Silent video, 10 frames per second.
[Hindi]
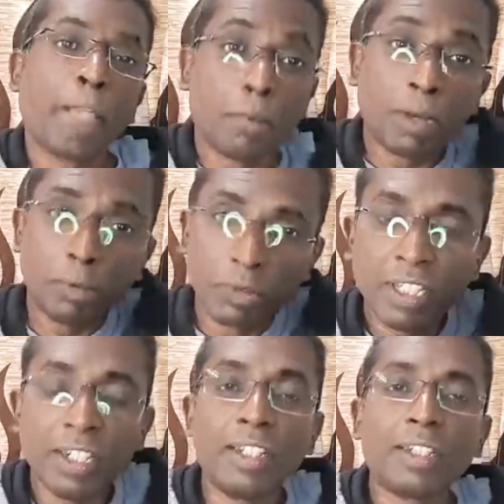अब आपको
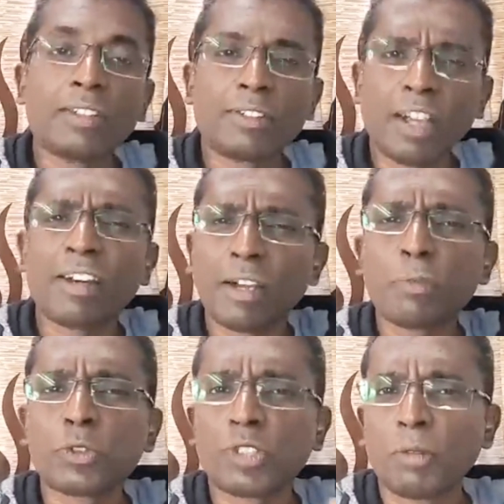दिख रहे हैं अगर
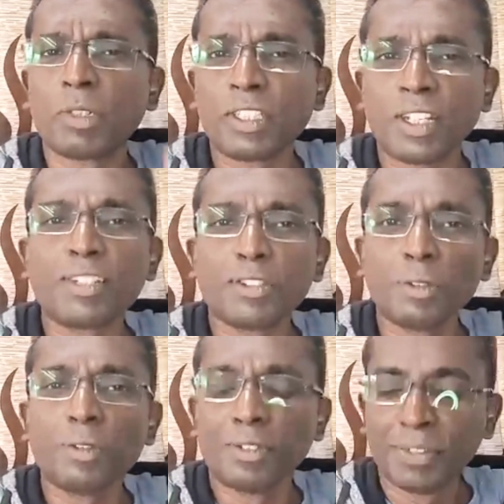आपको समझ आ रही है
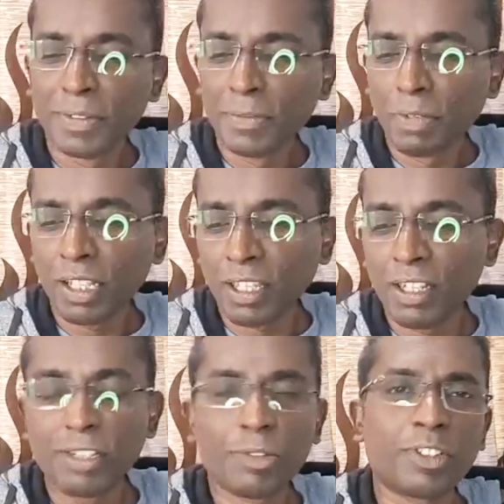तो बात
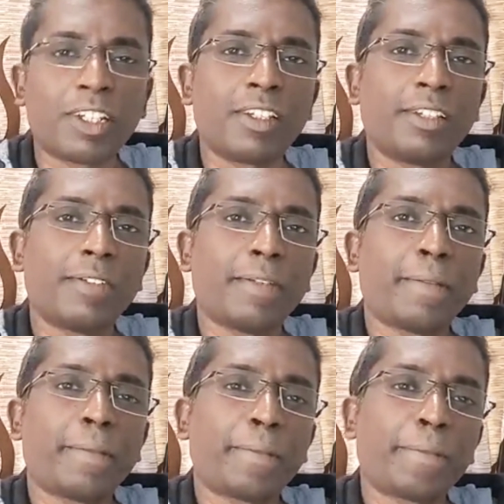हल्की हो
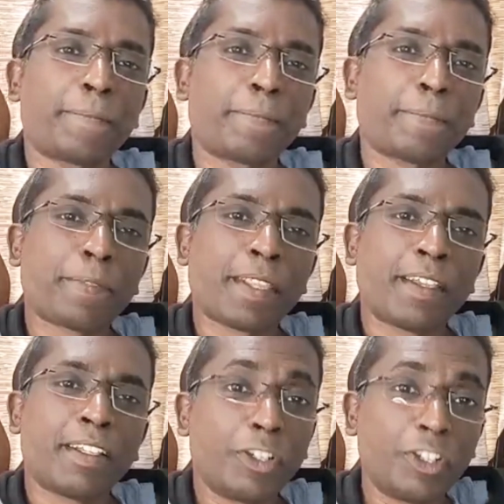
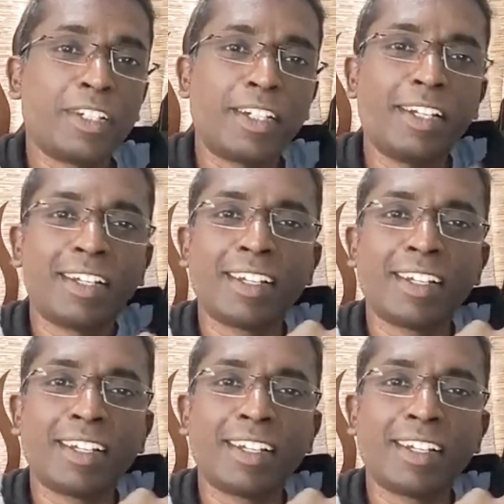जाएगी ये रिजिडिटी